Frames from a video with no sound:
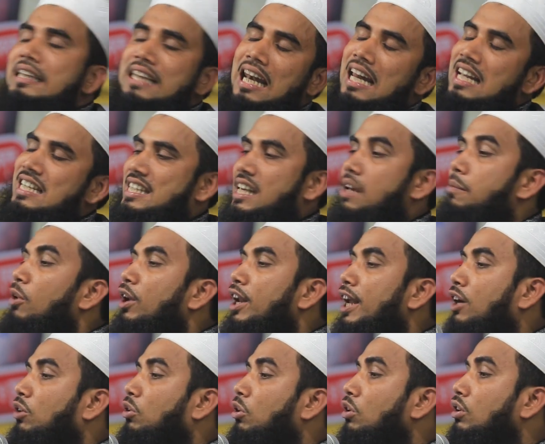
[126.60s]
তাহলে
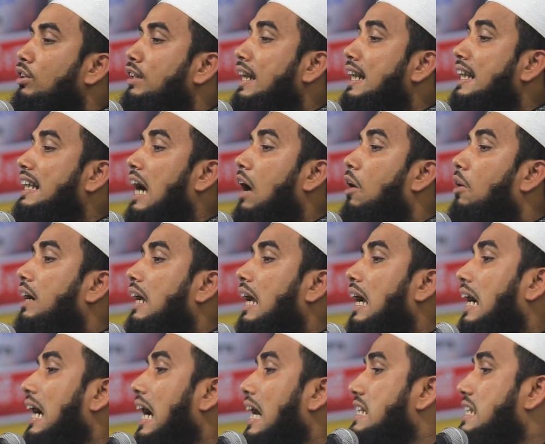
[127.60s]
জীবনে কোনোদিন কাউকে
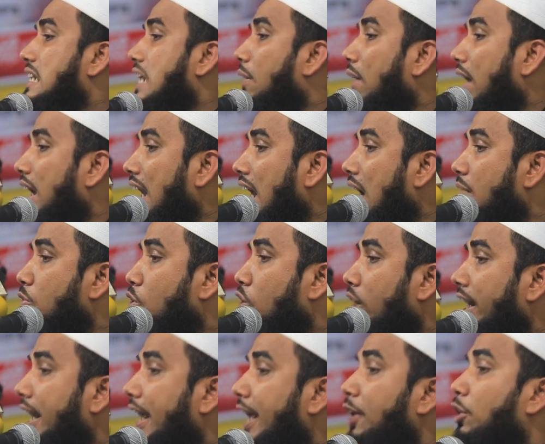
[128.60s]
কাজ দেওয়ার নাম
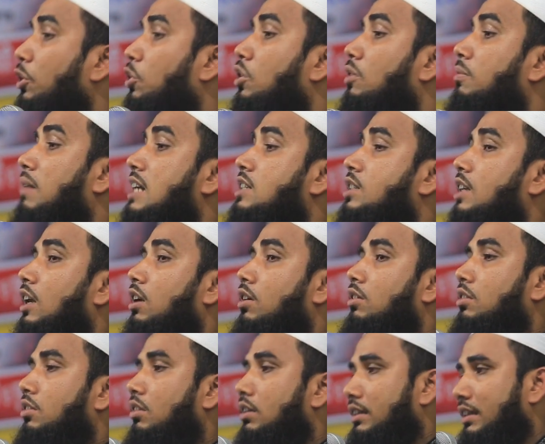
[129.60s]
করে এরকম
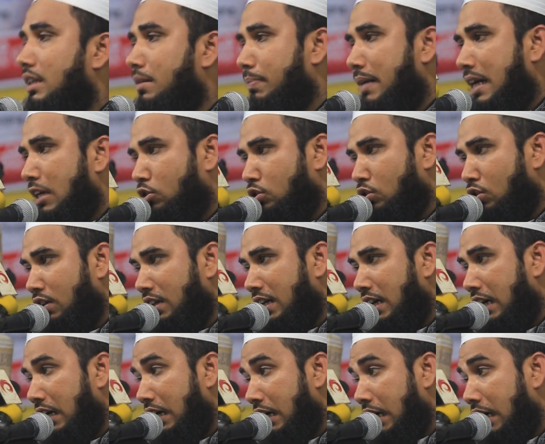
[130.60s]
আচরণ করতে পারতো
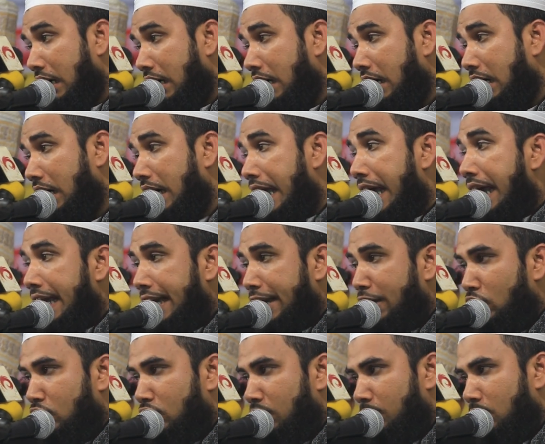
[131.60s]
না
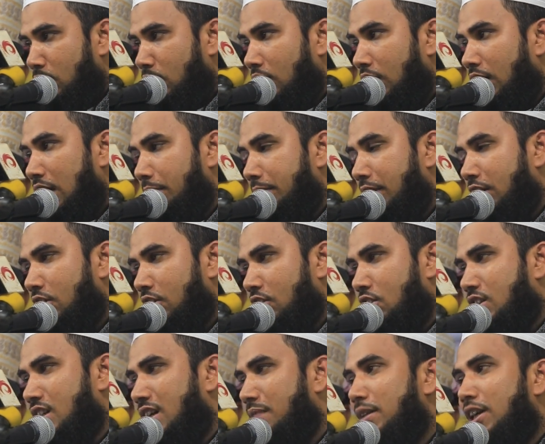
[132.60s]
এরকম নোংরামি
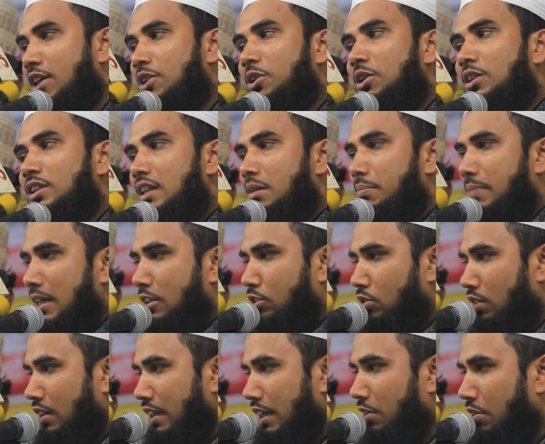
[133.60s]
নষ্টামি করতে
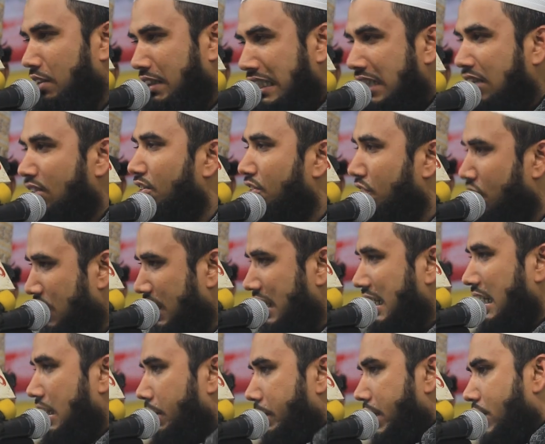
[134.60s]
পারতো না কথা কোন ঠিক
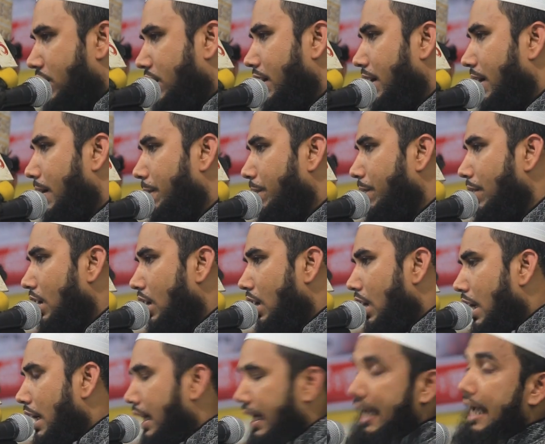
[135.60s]
না ঠিক
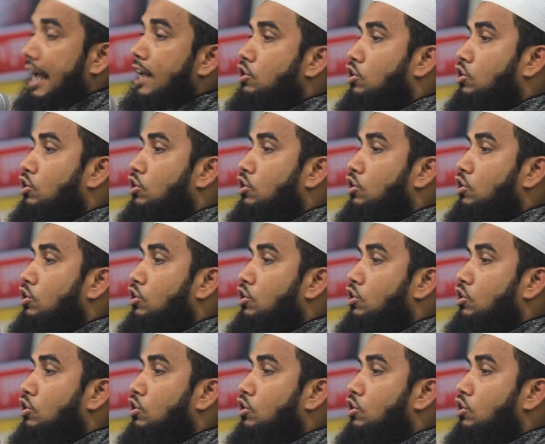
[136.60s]
এ